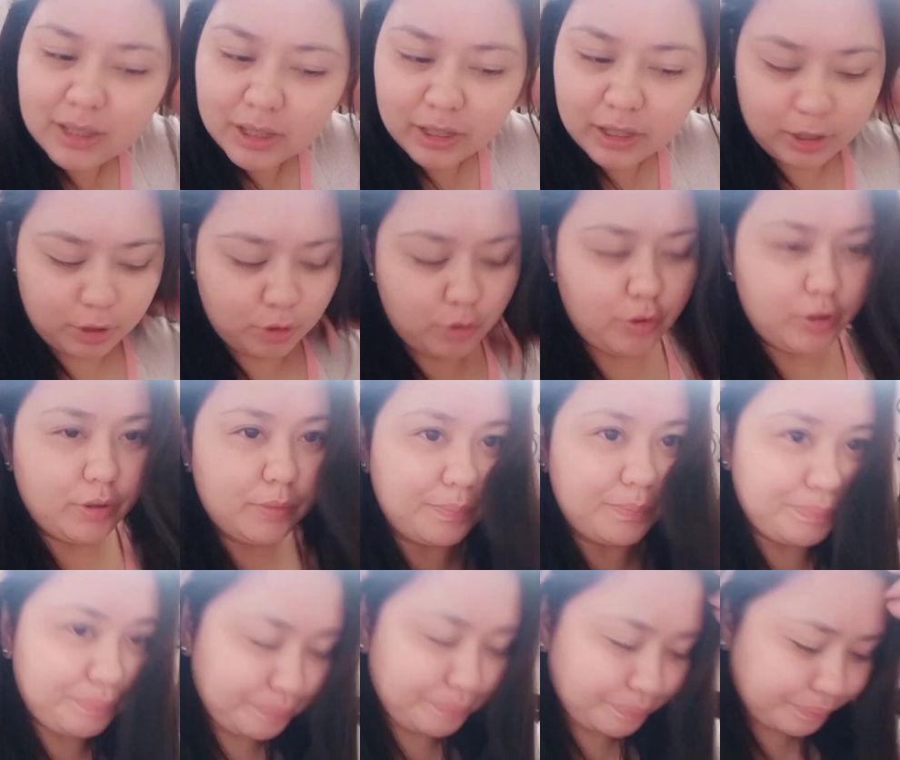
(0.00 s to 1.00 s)
Yun.
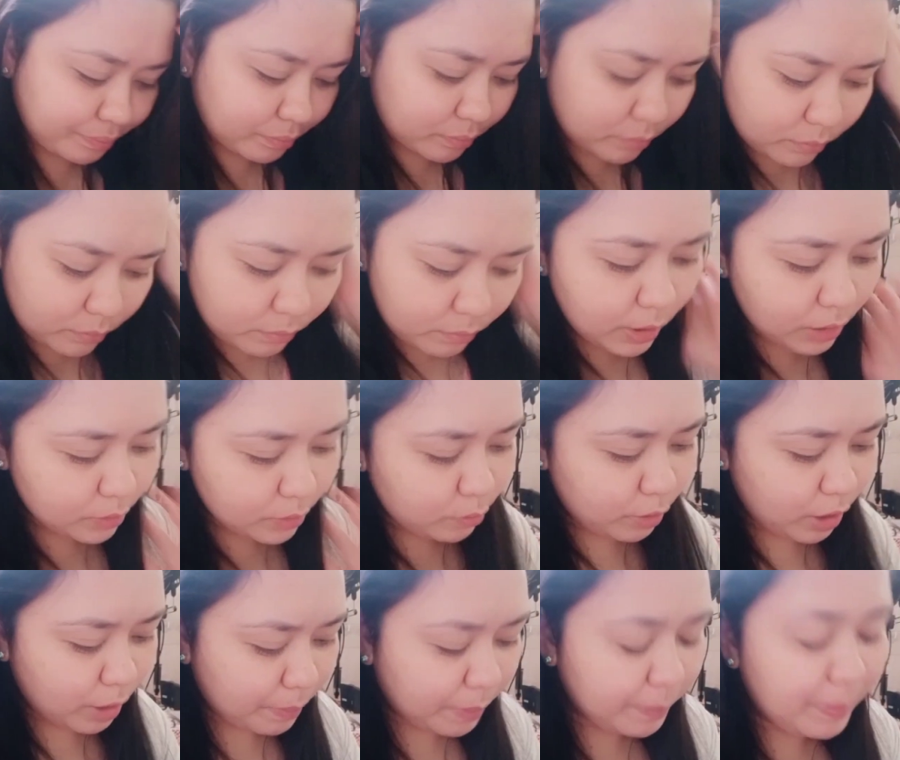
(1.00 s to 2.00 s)
So,
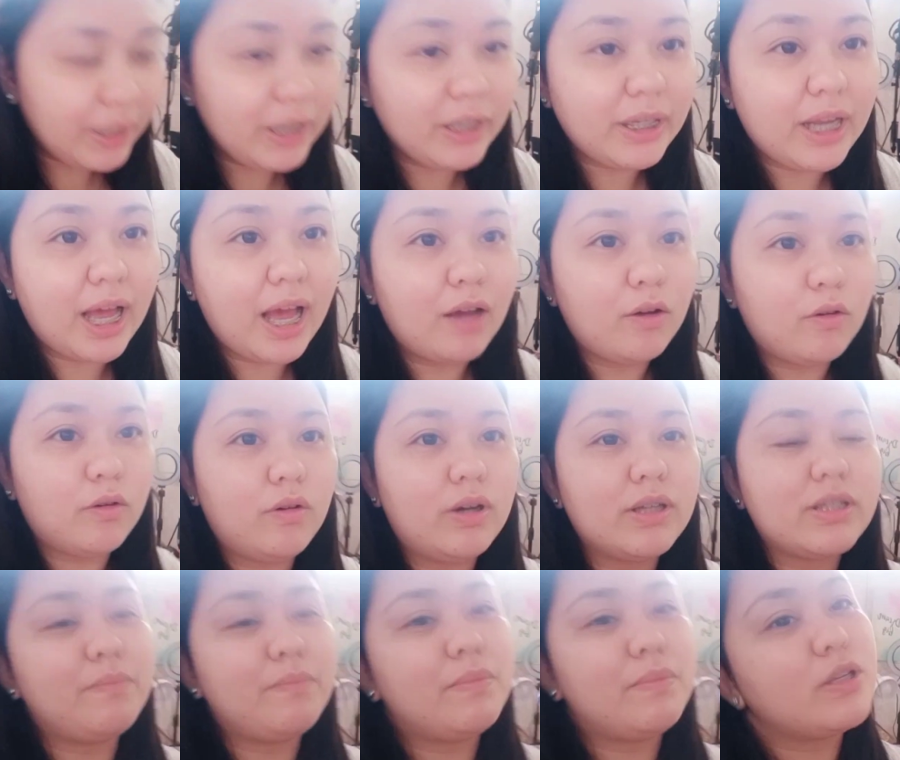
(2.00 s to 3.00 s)
nagpabili na ako
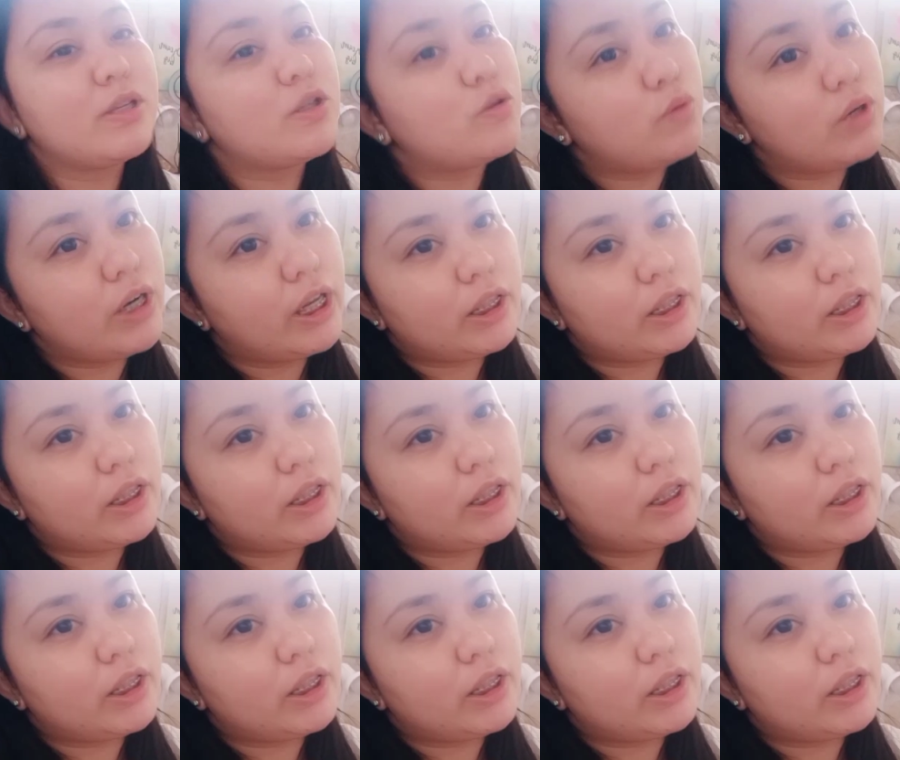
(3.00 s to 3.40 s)
kasi mas sulit